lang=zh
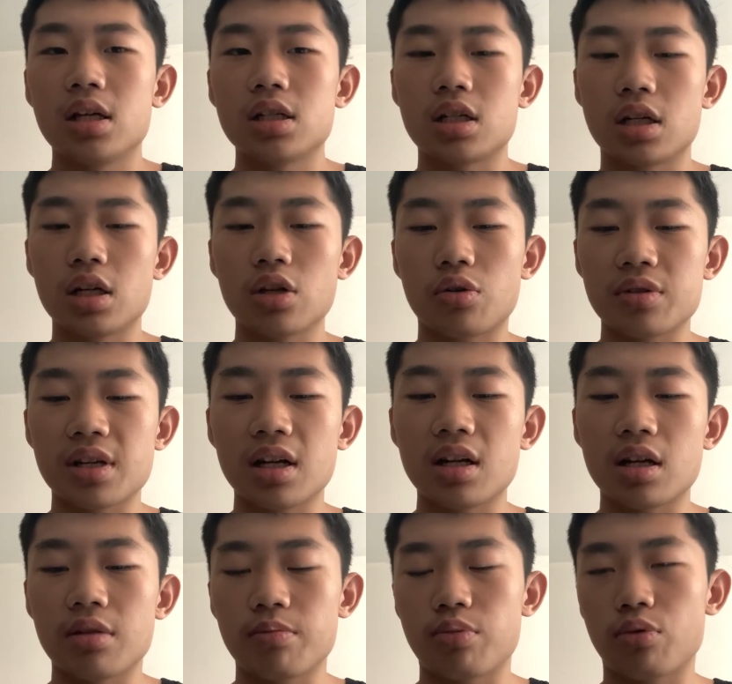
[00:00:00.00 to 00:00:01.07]
只是有些
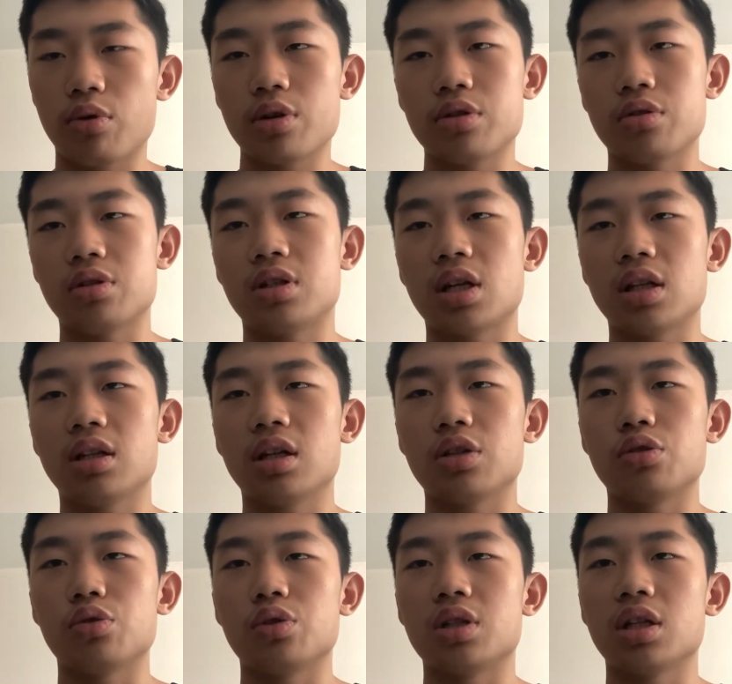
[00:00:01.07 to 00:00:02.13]
人不会去真的
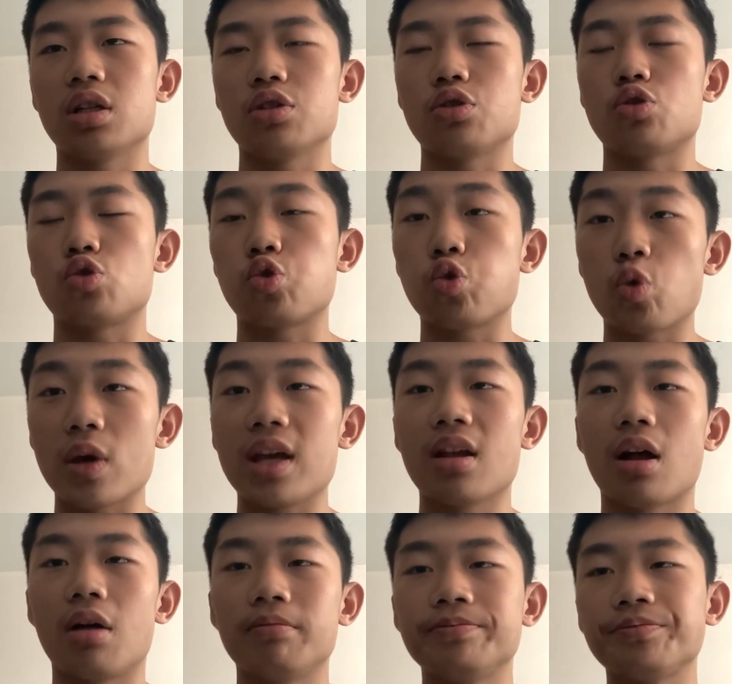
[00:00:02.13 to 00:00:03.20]
去真的去吹
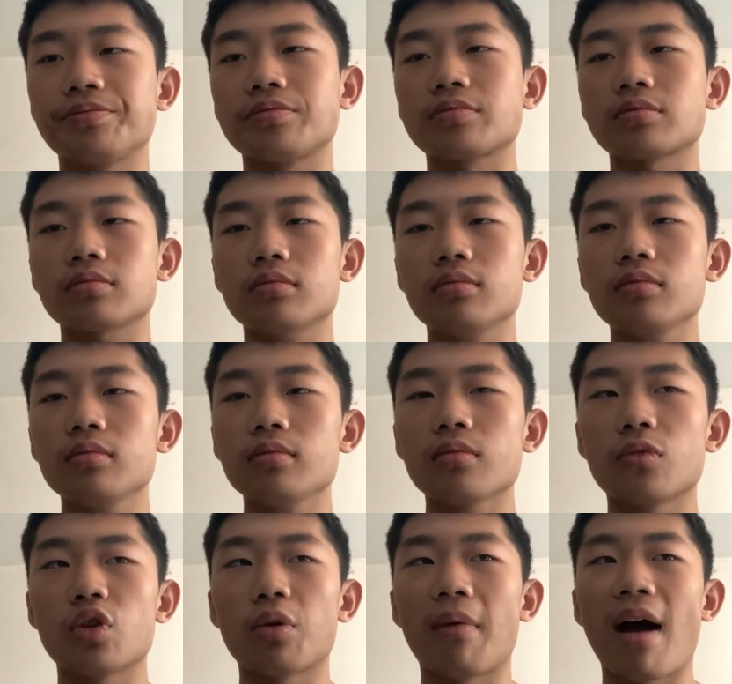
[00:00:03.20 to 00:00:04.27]
了，
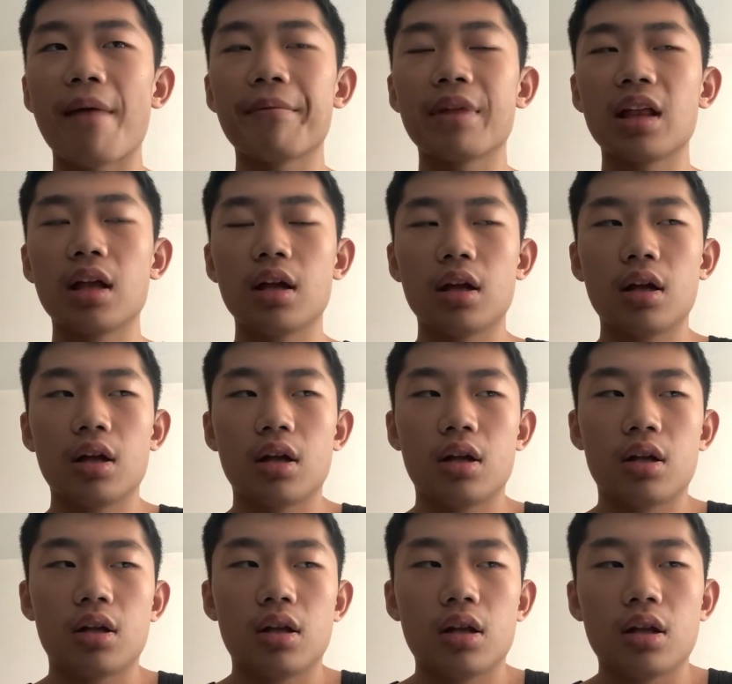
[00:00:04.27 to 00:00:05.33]
懂吧？
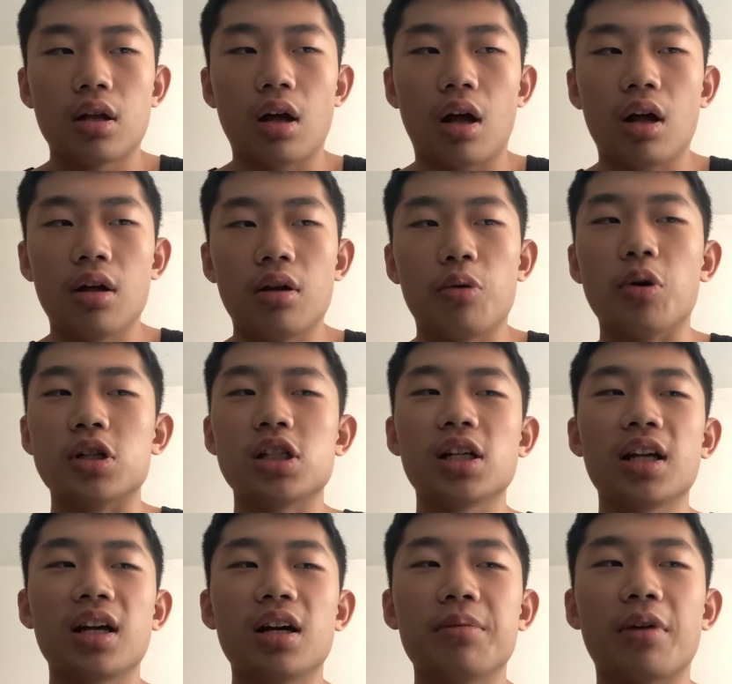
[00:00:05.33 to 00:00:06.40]
啊，我是
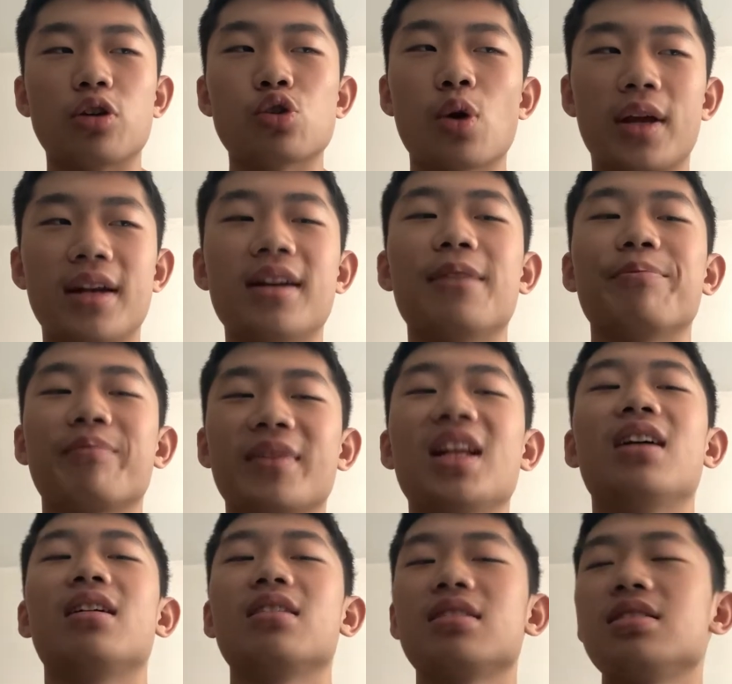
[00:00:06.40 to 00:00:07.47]
一个比较吹的人
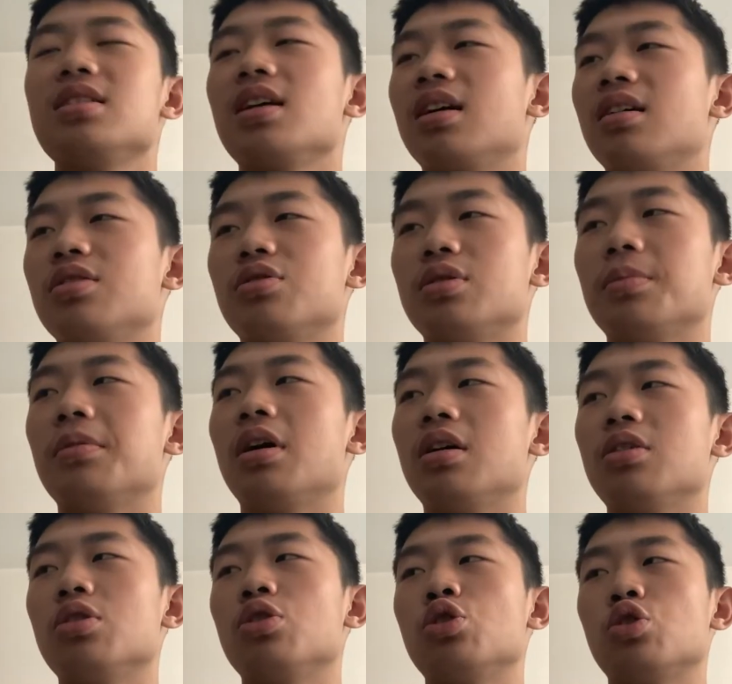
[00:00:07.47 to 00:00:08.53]
啊，这个就这
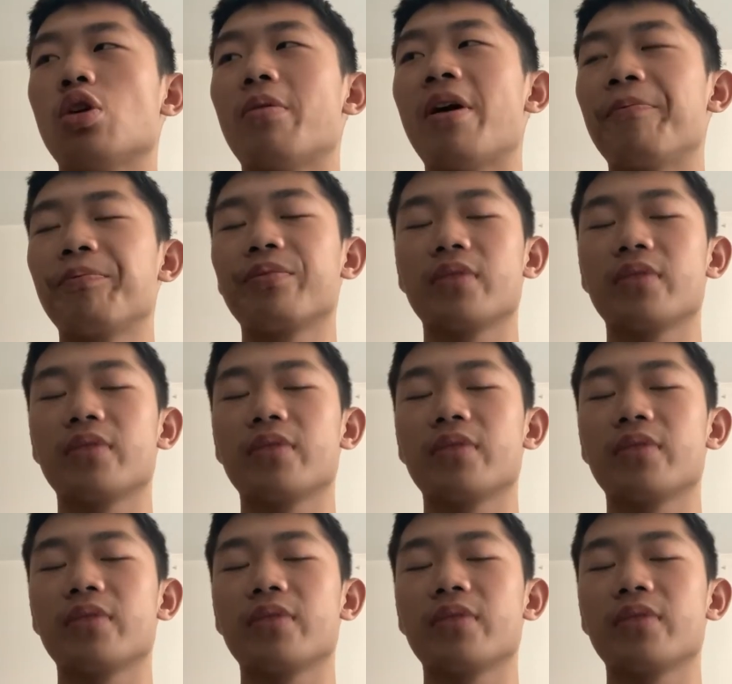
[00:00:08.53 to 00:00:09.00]
么说吧。